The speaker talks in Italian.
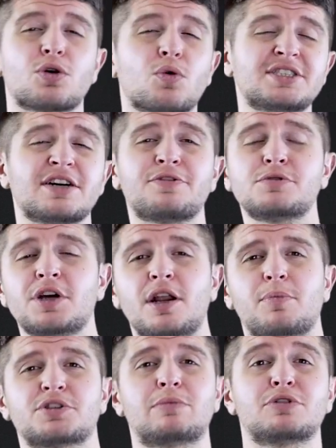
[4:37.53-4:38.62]
Con questa funzione
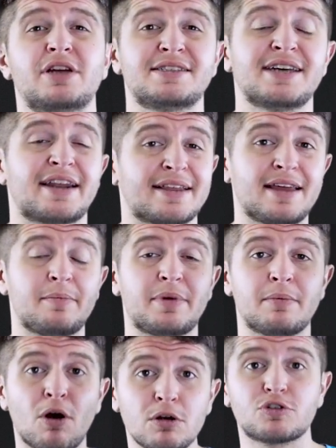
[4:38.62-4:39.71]
possiamo utilizzare tempi
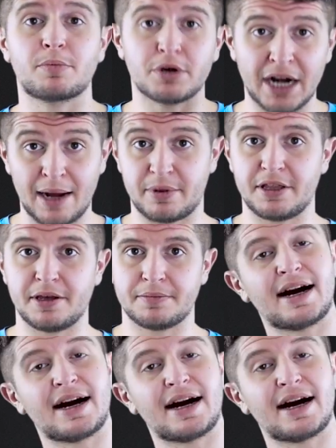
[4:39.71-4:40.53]
molto più rapidi,